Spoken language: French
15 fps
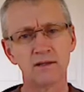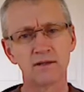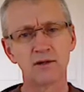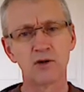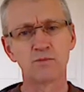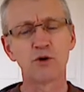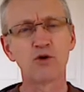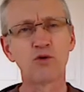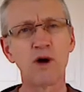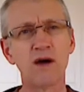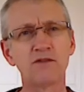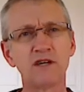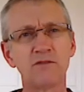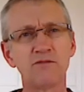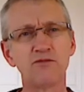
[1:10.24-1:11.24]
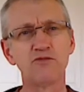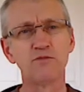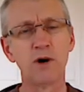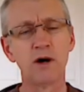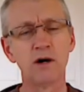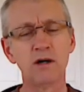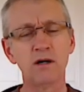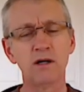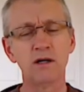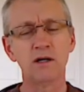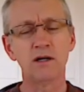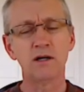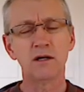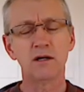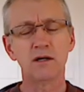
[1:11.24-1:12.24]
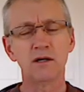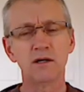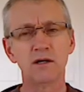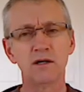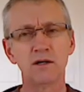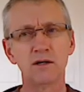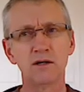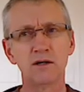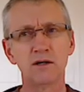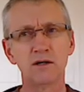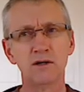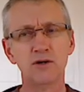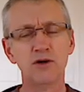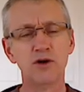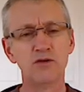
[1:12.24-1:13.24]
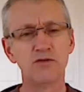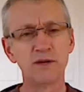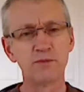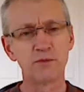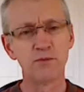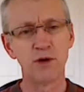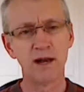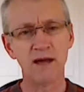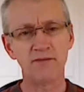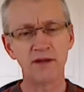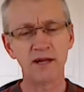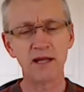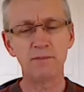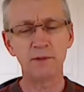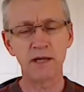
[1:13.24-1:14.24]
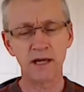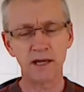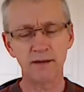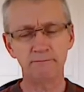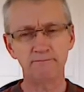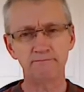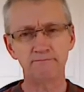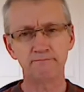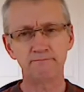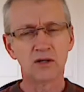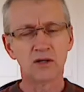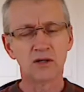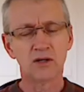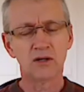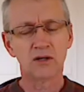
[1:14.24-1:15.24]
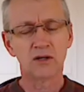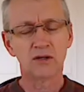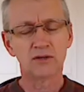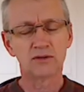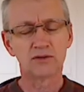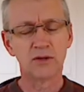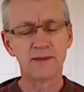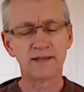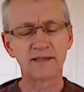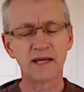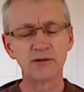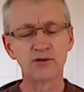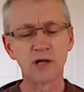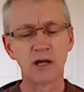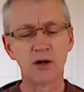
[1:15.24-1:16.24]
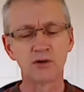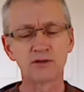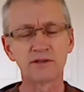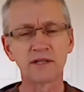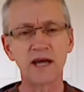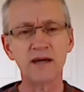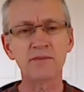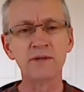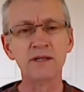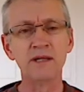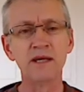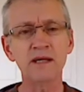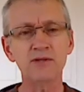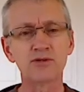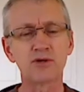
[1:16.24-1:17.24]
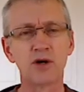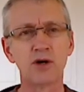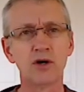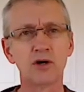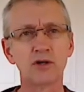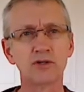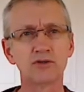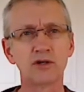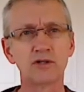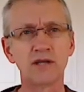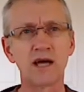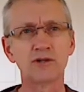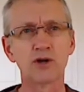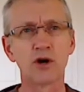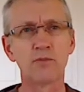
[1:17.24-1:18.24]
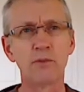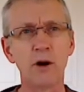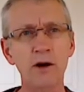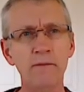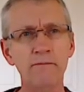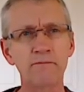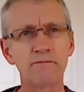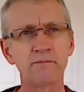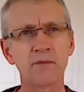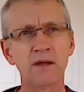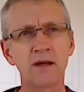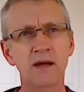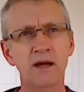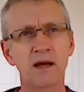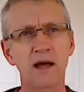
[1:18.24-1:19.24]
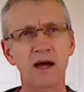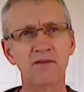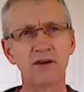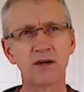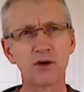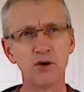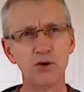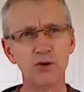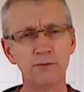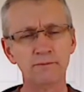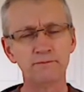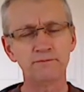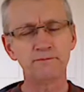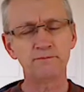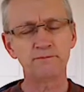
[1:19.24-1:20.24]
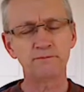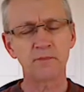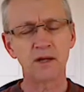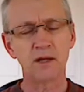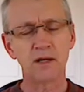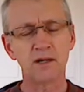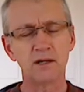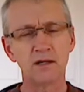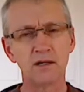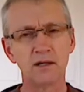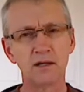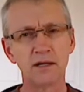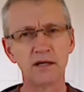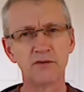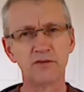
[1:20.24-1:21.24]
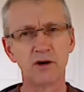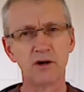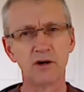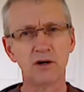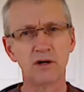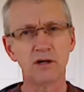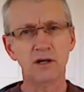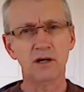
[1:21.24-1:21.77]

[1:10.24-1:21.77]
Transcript: Donc pourquoi vous êtes vous pas lever pour me laver les pieds. Ce matin, nous allons terminer ce, temps de repas avec eux. Et il va, euh,